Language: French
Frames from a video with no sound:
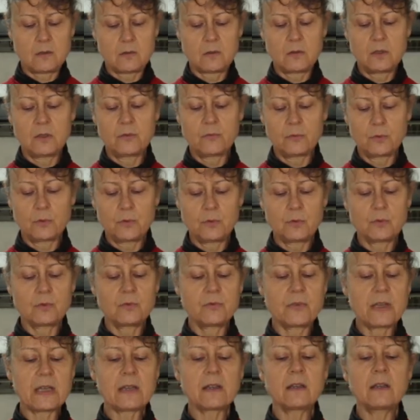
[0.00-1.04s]
au niveau du
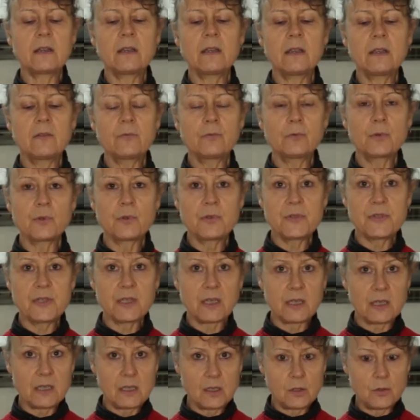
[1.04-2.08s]
couvercle et vous
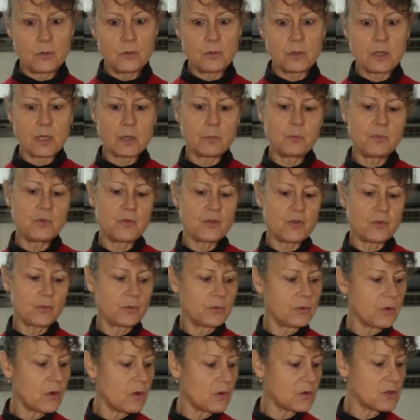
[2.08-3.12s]
retirez le capuchon
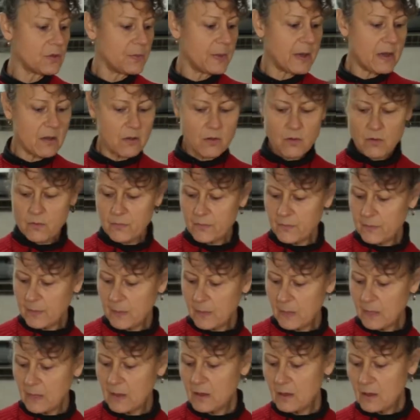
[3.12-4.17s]
transparent
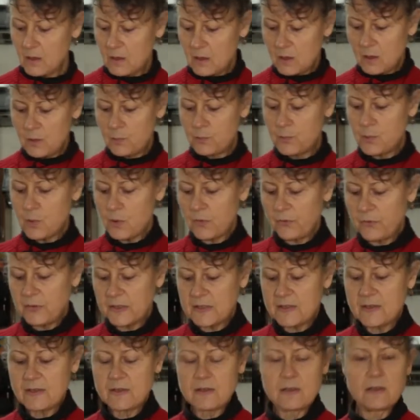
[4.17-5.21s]
pour
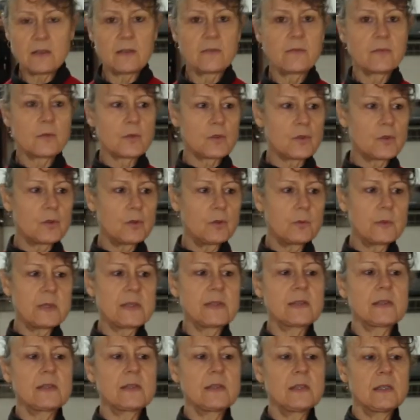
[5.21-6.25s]
fixer
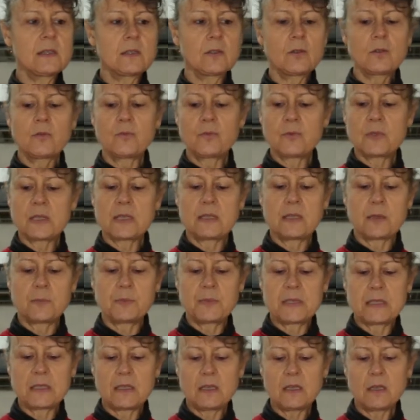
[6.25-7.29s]
celui-ci que vous
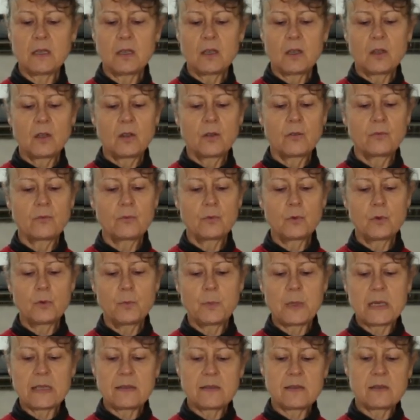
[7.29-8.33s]
adaptez. Vous le
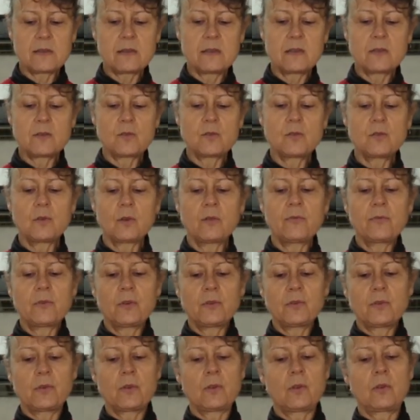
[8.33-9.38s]
placez sur
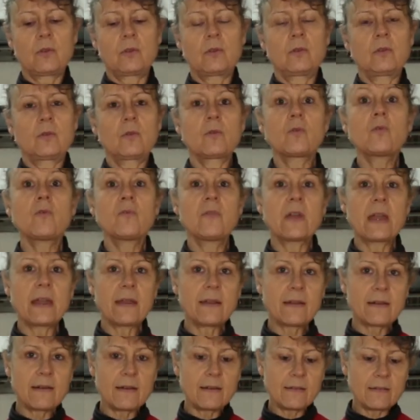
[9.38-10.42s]
votre
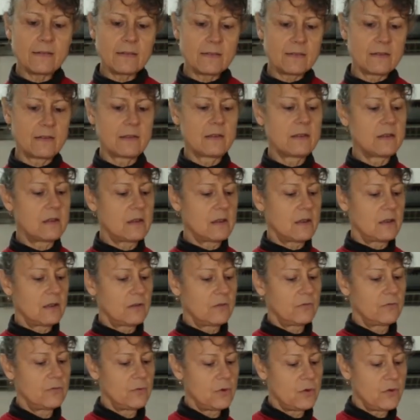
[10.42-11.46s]
couvercle,
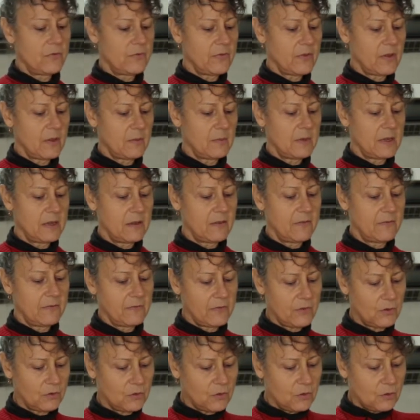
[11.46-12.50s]
vous refermez
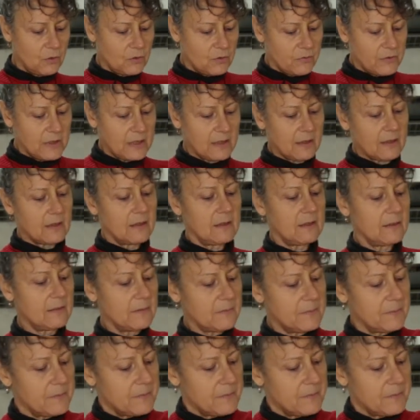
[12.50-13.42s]
votre couvercle